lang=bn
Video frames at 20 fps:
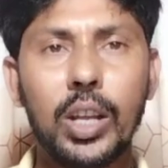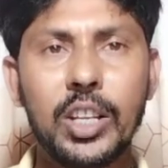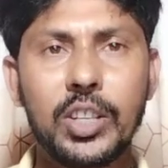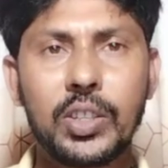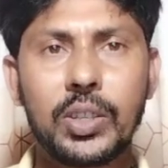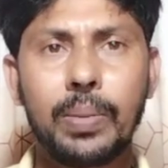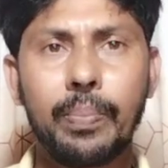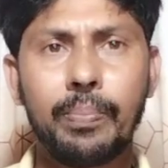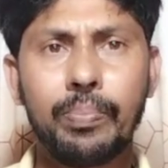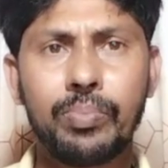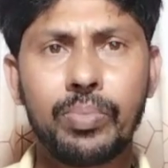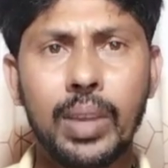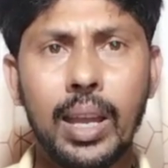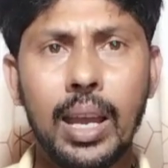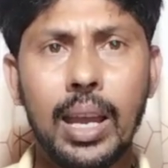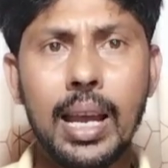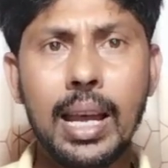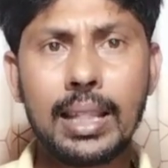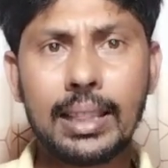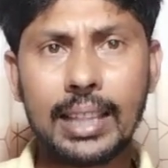তার মুখ
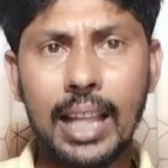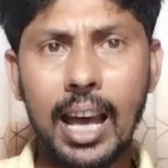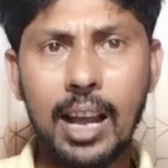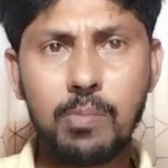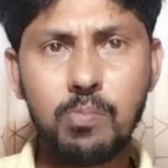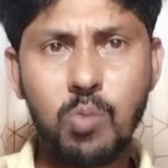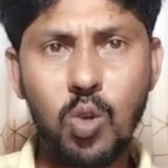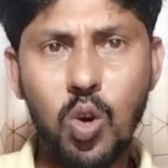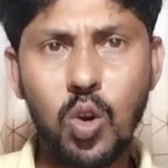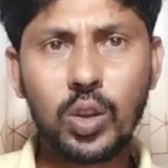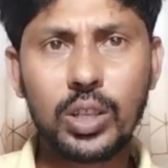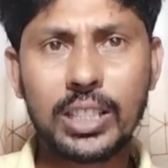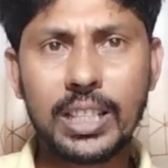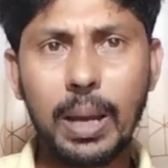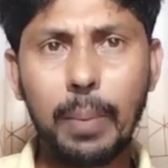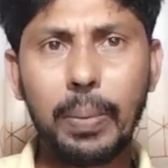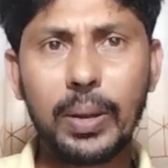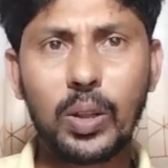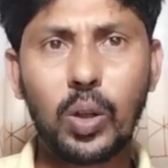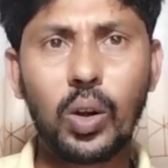চেপে ধরে নিয়ে
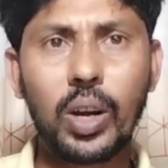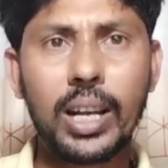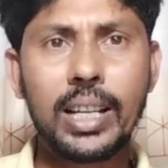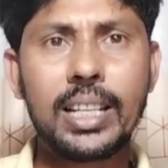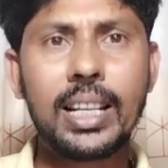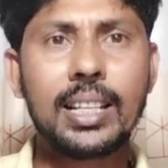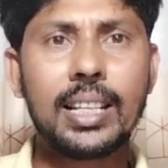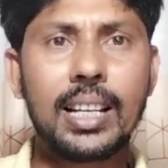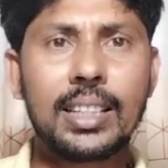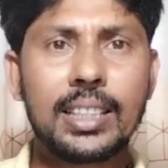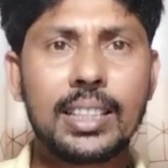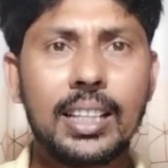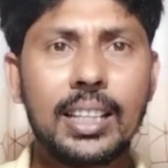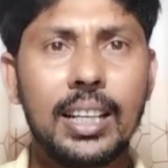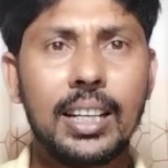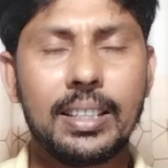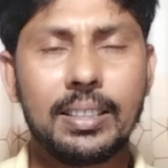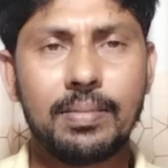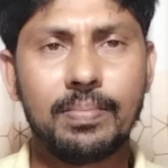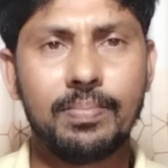যাচ্ছিলেন থানায়
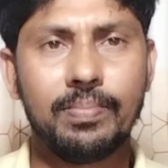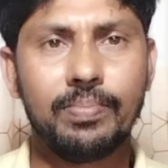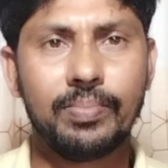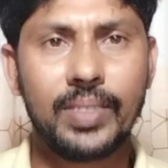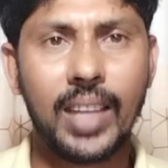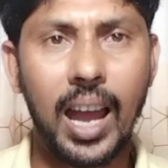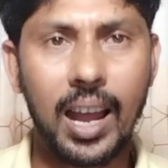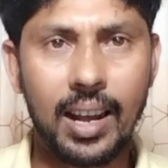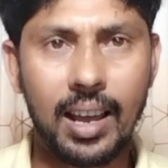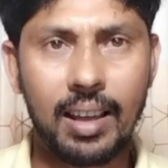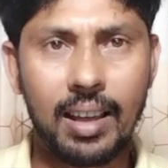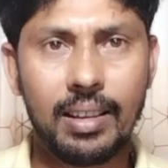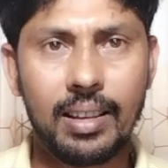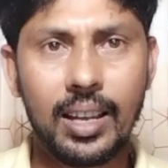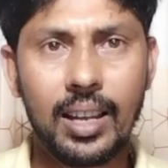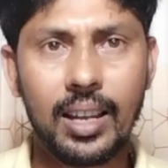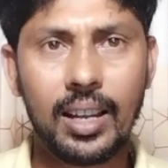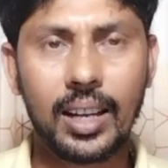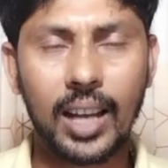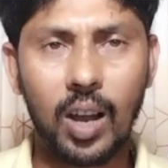কারণ
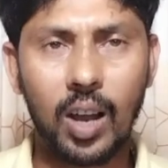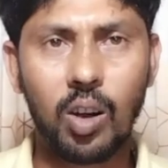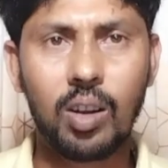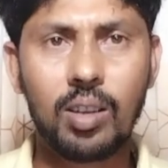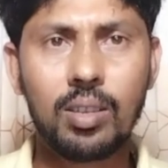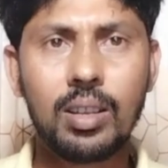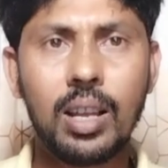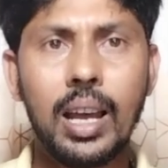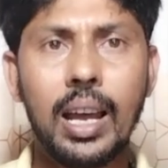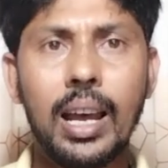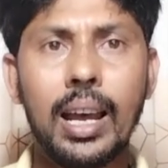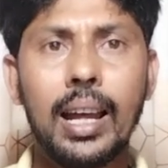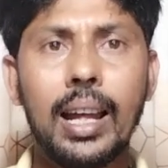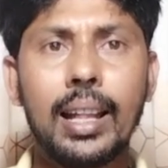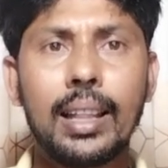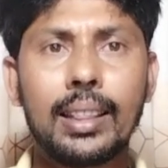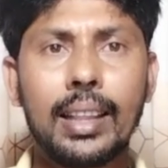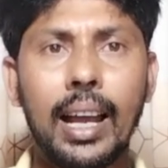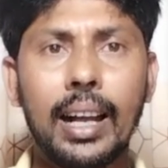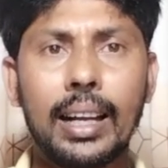তাকে
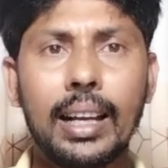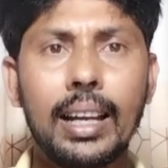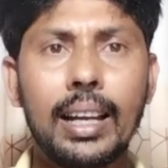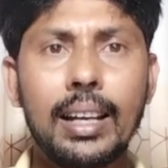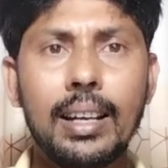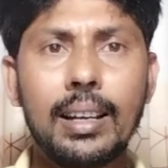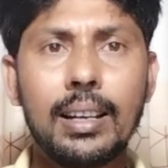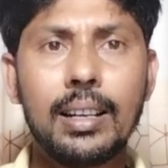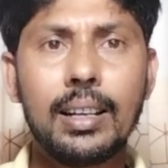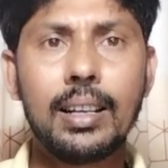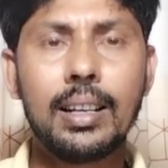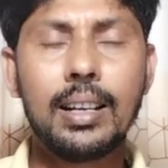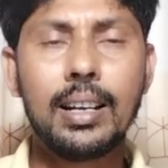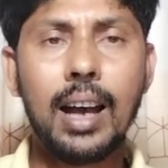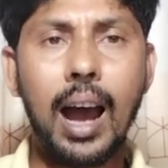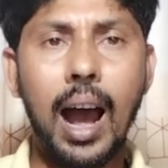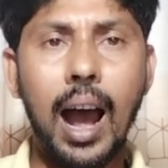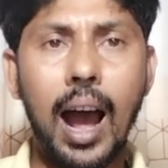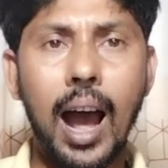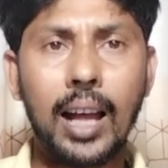আন্দোলন করতে
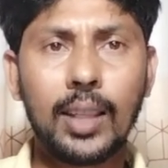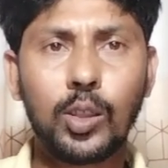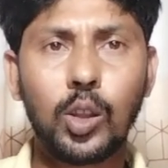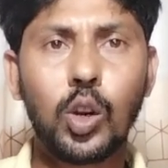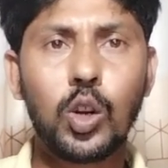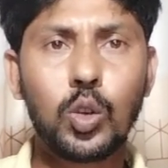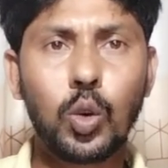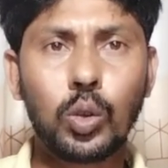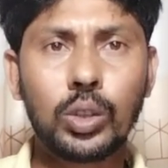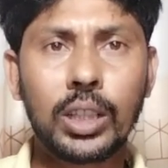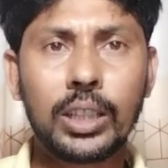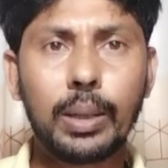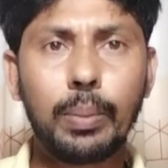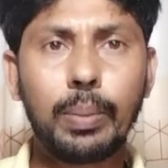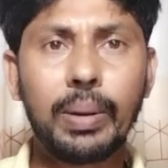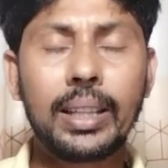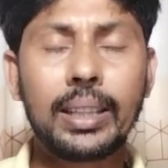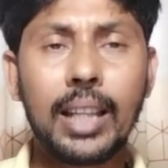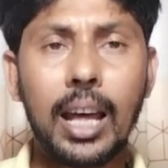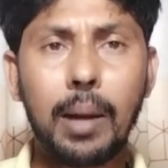দেবে না তার বাক
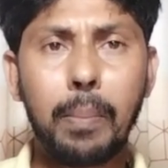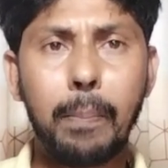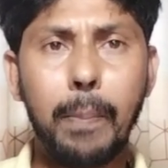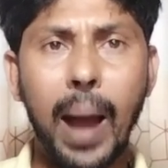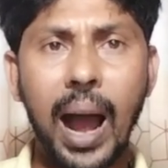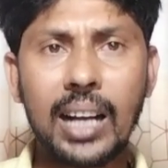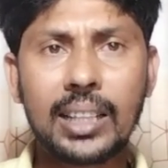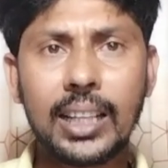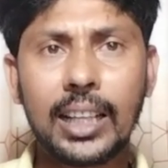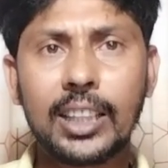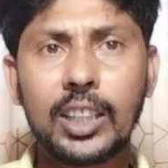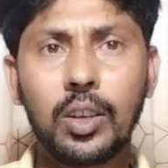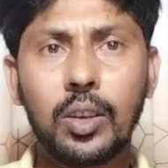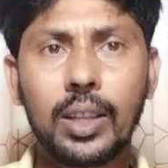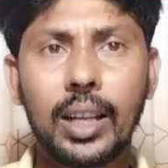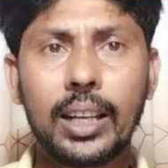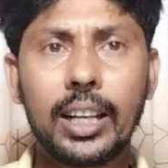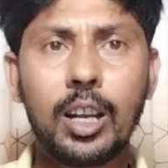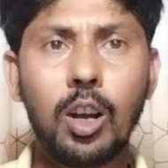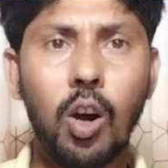স্বাধীনতাকে হরণ করতে
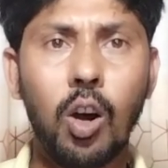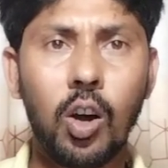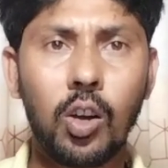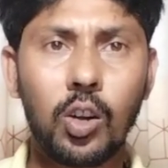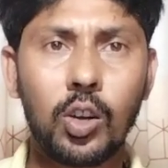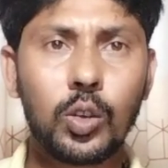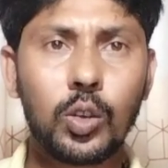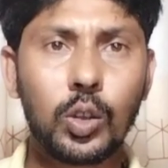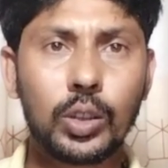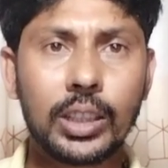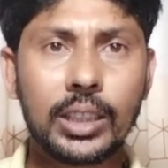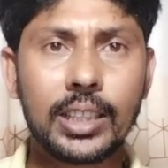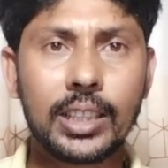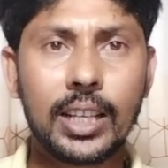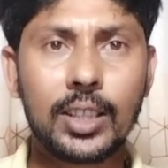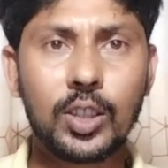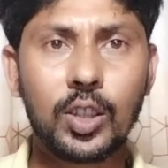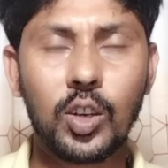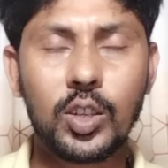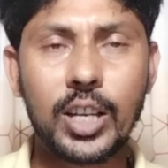চাচ্ছিল সেই সময়
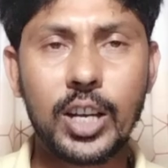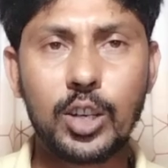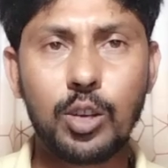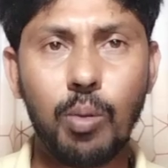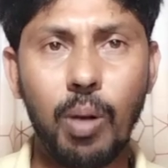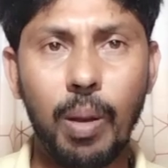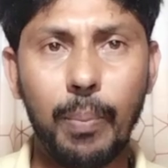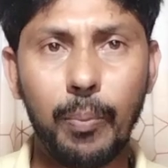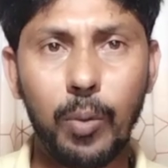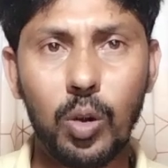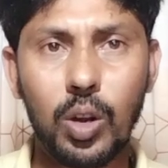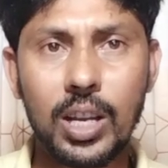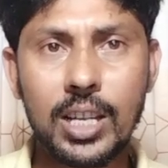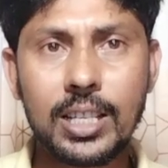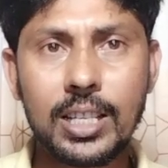পুলিশ সে